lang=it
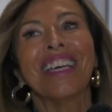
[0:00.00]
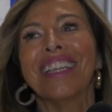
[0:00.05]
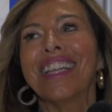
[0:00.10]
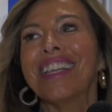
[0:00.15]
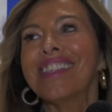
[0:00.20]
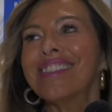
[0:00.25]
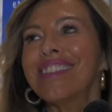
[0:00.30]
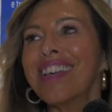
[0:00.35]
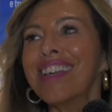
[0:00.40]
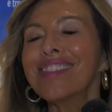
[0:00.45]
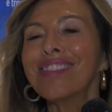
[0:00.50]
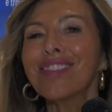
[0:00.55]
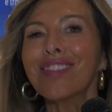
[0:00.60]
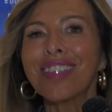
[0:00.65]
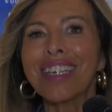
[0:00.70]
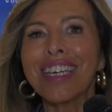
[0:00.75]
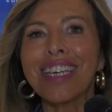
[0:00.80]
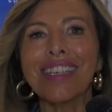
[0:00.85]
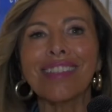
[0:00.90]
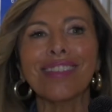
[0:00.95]
nel
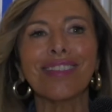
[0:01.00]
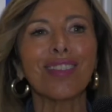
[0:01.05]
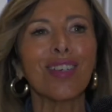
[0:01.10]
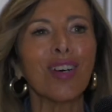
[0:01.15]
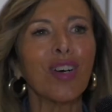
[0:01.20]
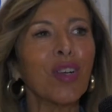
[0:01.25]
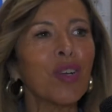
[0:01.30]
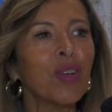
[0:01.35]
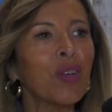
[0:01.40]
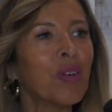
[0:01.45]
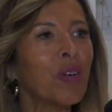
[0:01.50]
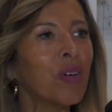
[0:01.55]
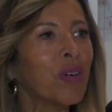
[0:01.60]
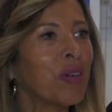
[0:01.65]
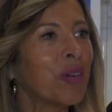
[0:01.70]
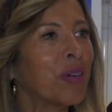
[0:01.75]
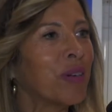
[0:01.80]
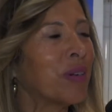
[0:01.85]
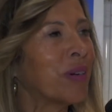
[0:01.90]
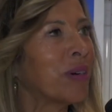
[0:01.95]
senso che
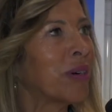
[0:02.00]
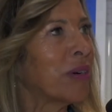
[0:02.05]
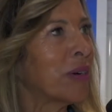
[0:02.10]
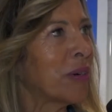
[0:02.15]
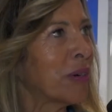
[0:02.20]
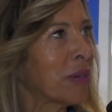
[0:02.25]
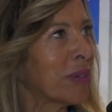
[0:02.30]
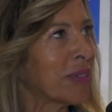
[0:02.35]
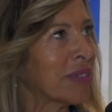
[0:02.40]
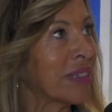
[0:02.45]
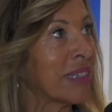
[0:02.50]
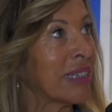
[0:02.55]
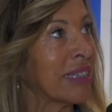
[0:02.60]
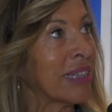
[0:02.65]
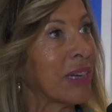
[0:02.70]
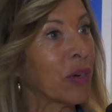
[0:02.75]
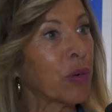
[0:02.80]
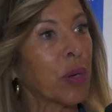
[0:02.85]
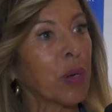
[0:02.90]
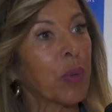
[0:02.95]
sono uh,
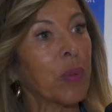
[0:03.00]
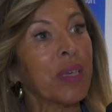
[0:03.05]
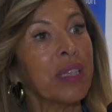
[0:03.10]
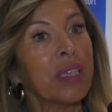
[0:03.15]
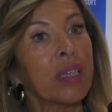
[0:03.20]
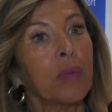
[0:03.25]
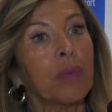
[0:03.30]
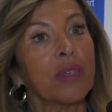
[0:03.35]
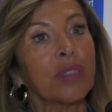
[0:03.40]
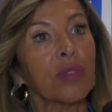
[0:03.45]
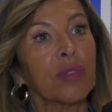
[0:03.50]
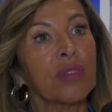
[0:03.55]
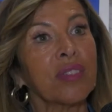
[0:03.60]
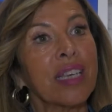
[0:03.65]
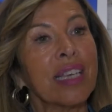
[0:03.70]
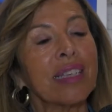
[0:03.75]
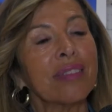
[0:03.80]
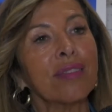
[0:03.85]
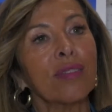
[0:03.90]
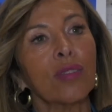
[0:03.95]
sindaco e quindi in questo
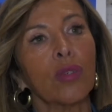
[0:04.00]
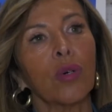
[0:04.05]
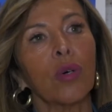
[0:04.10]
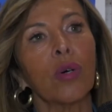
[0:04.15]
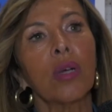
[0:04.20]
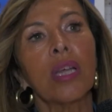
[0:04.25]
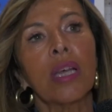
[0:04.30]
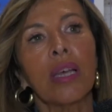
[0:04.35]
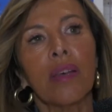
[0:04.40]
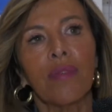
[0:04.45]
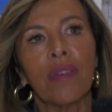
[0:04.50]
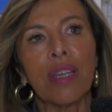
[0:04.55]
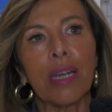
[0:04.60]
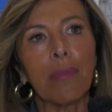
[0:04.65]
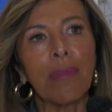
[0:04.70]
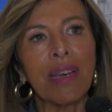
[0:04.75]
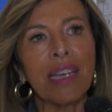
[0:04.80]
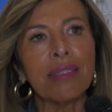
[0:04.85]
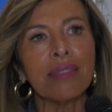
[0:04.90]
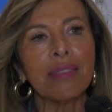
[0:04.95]
senso
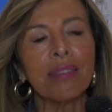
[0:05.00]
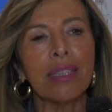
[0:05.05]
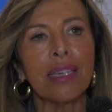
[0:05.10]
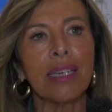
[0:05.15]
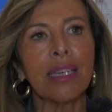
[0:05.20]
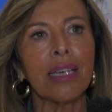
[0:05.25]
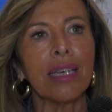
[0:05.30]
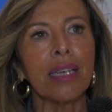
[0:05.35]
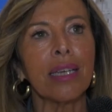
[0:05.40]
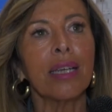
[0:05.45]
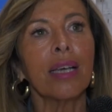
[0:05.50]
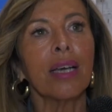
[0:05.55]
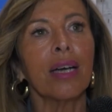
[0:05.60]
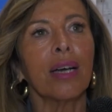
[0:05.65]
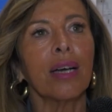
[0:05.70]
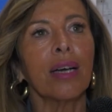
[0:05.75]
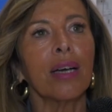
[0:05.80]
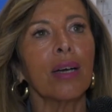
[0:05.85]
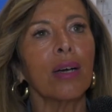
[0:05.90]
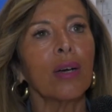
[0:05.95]
veramente
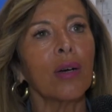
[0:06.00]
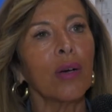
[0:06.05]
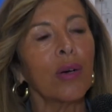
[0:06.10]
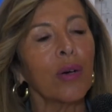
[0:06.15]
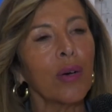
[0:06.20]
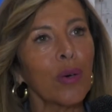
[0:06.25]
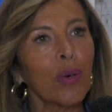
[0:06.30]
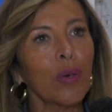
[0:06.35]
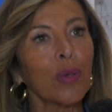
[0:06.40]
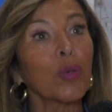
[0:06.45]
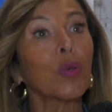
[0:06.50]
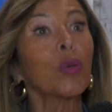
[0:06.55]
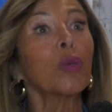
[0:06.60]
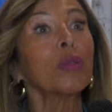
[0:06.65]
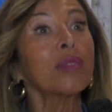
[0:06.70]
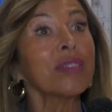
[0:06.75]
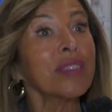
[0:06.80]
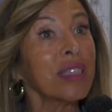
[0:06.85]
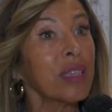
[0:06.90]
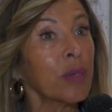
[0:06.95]
uh,
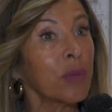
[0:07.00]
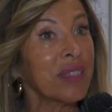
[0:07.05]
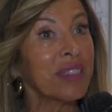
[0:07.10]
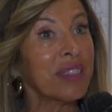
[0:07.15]
orgogliosa di